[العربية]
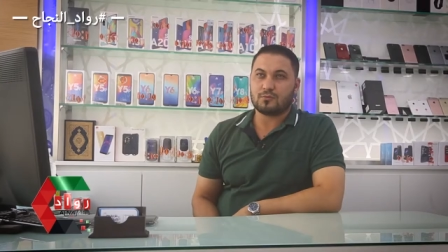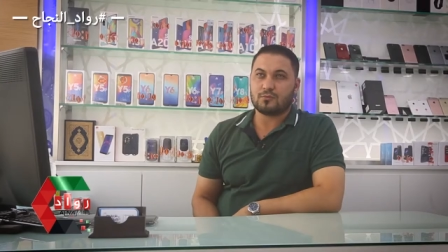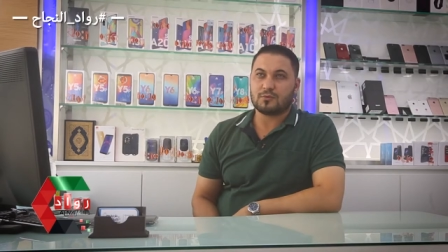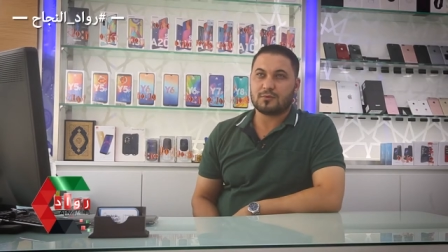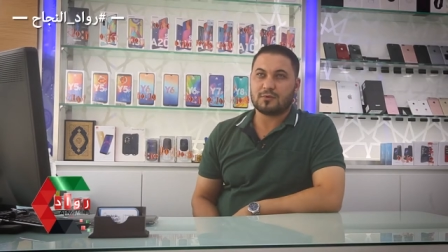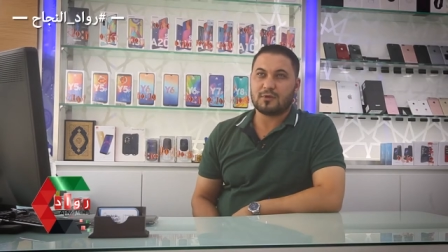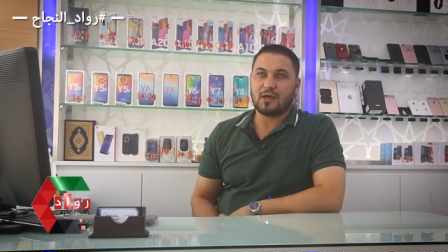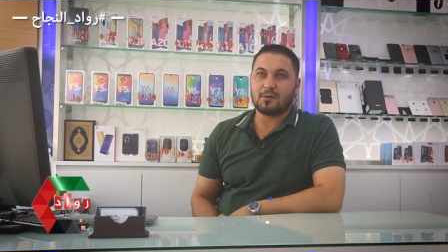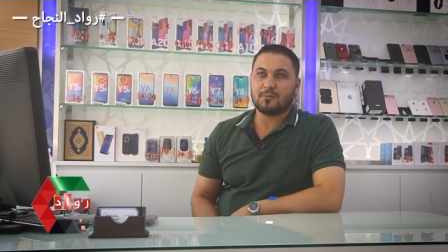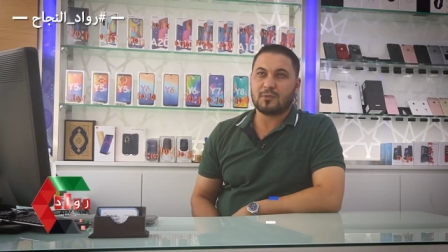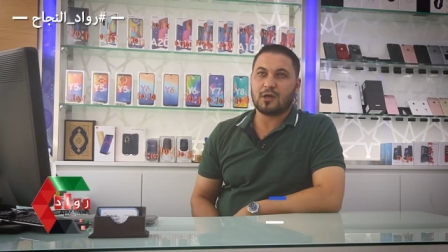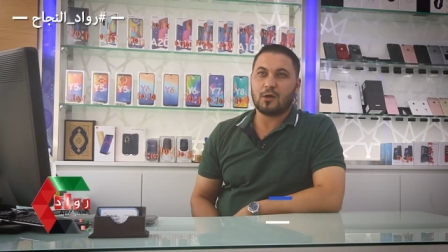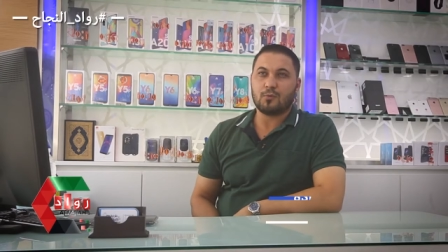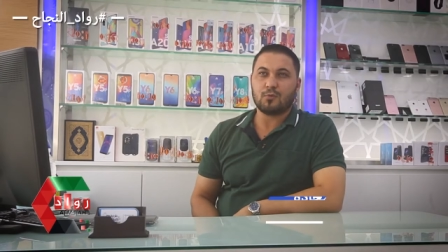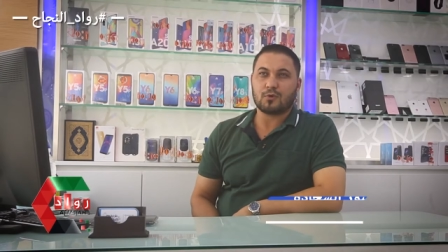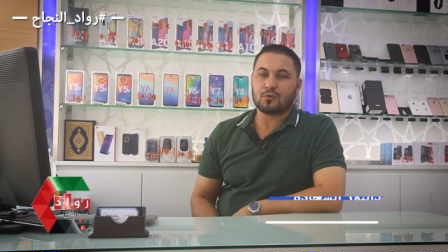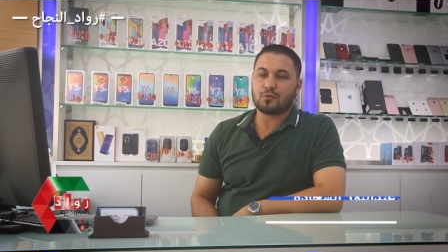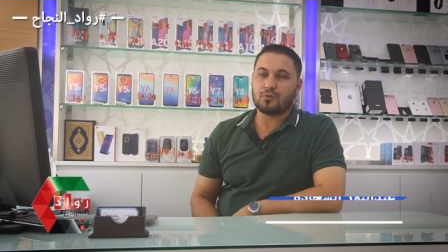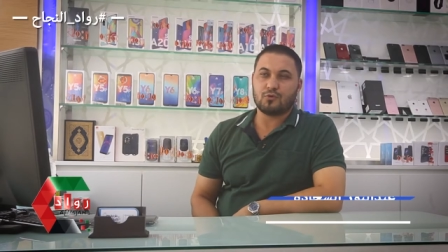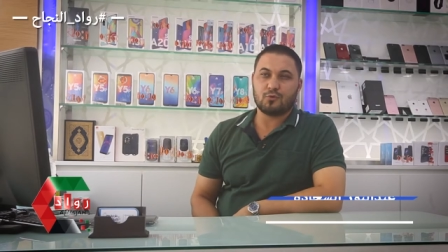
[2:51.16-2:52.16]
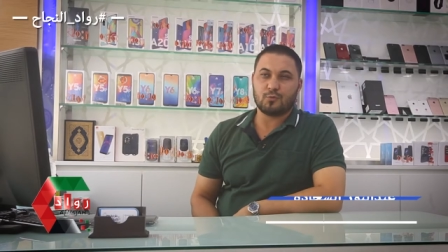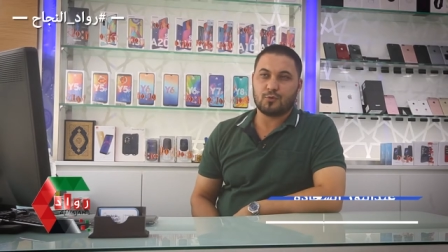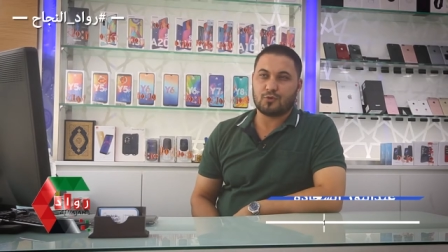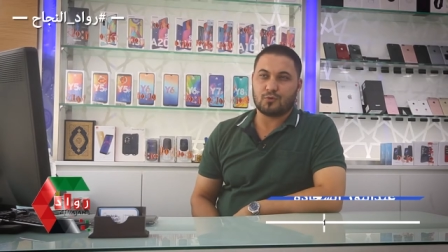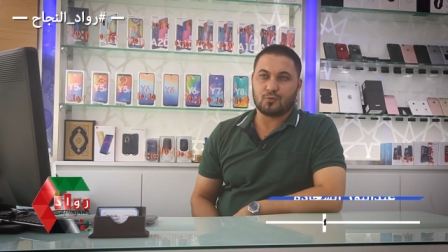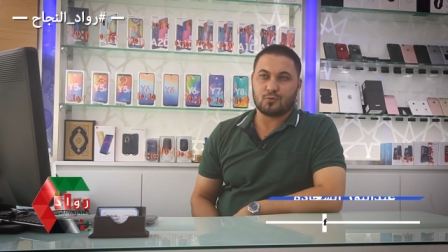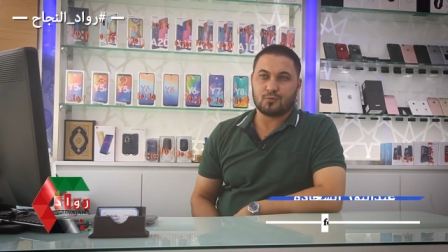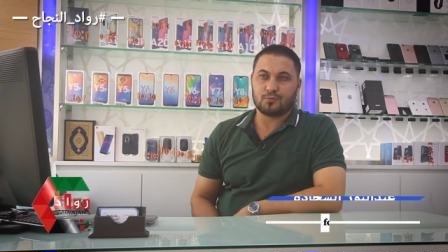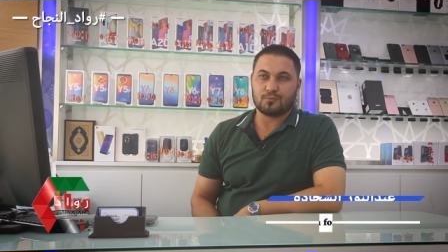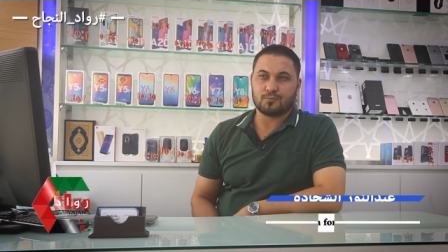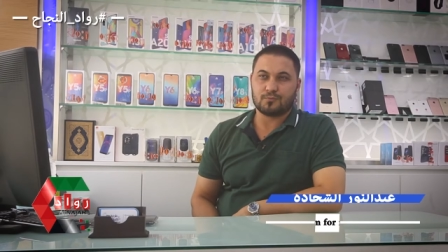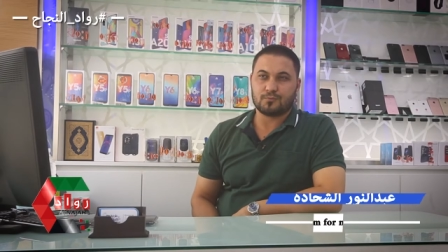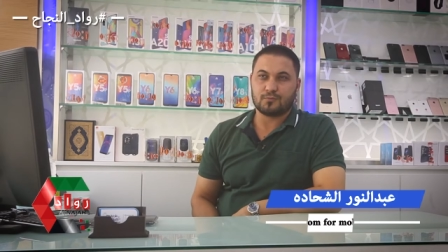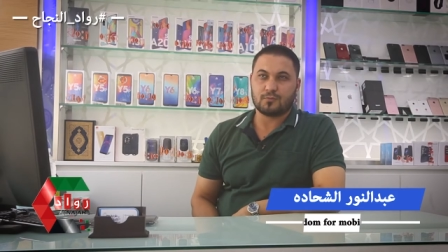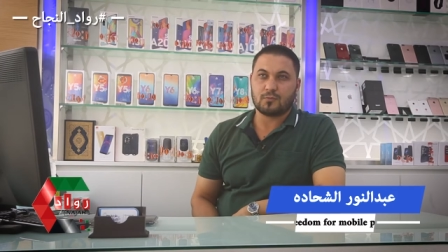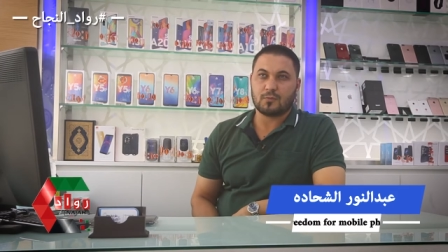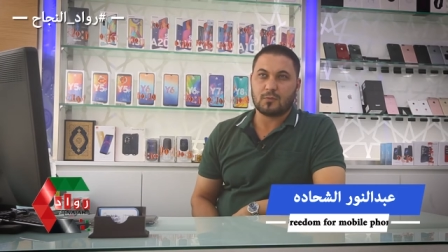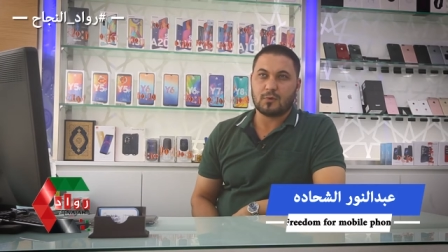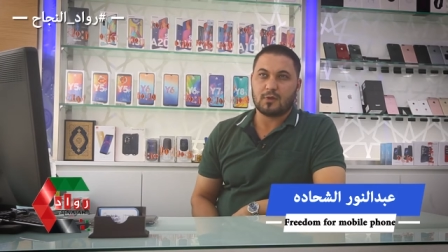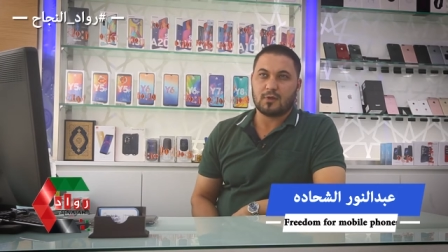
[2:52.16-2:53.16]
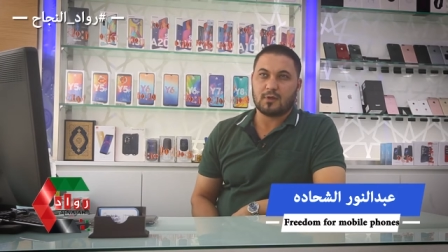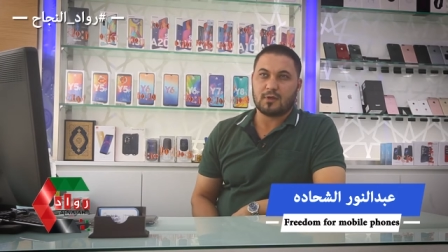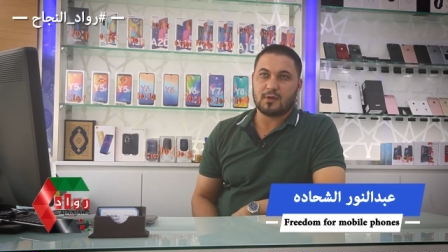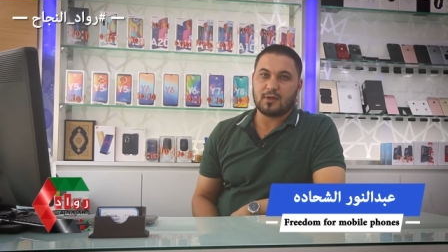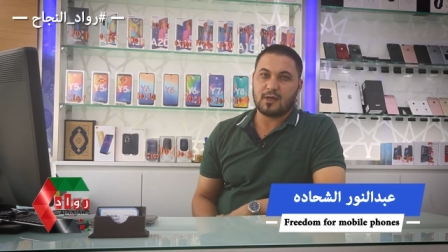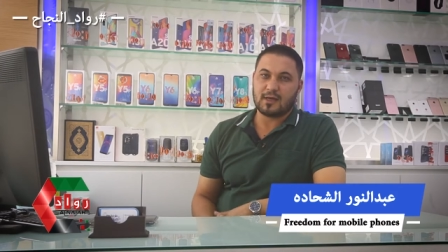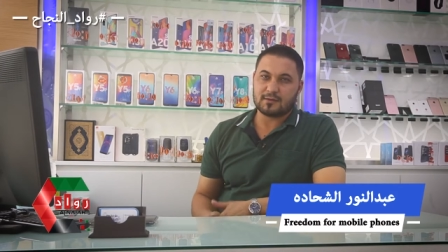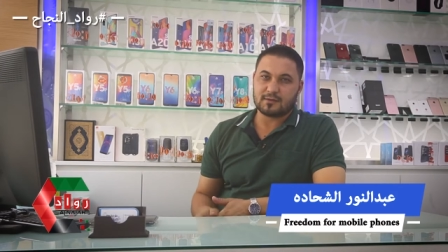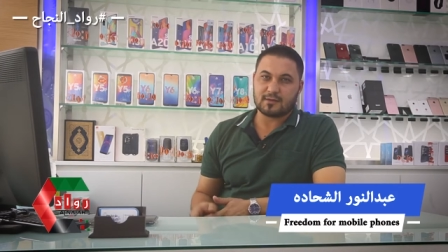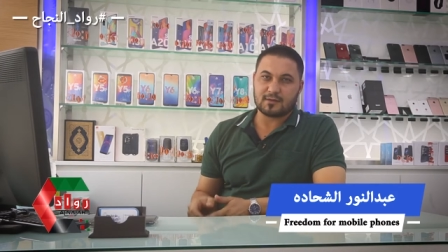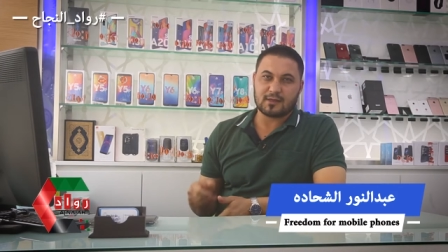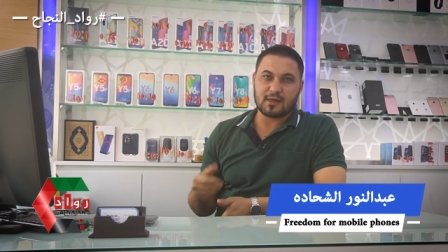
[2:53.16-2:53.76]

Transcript: والدعم الاول كله منه لحتى